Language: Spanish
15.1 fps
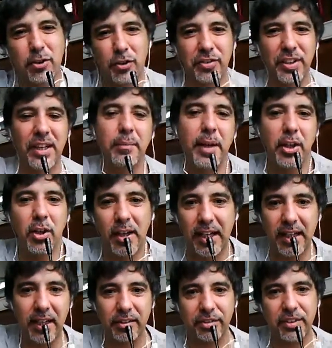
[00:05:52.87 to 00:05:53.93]
en el medio de la
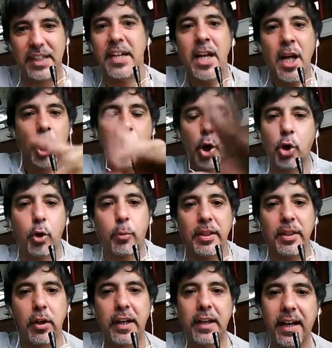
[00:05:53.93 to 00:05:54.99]
calle,
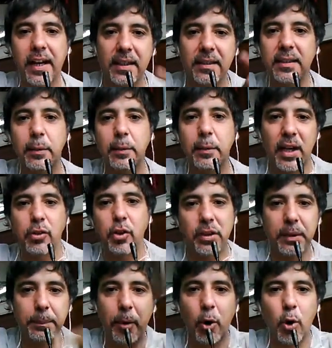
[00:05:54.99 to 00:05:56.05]
robándole a la gente y buscando
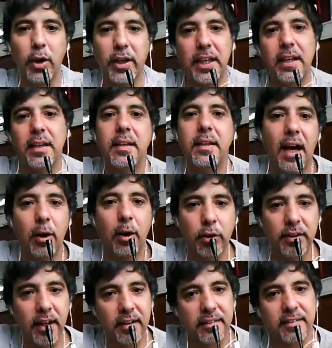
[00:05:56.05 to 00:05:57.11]
tipos con quien
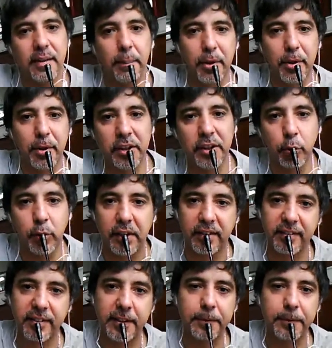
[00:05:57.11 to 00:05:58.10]
acostarse, prostituirse.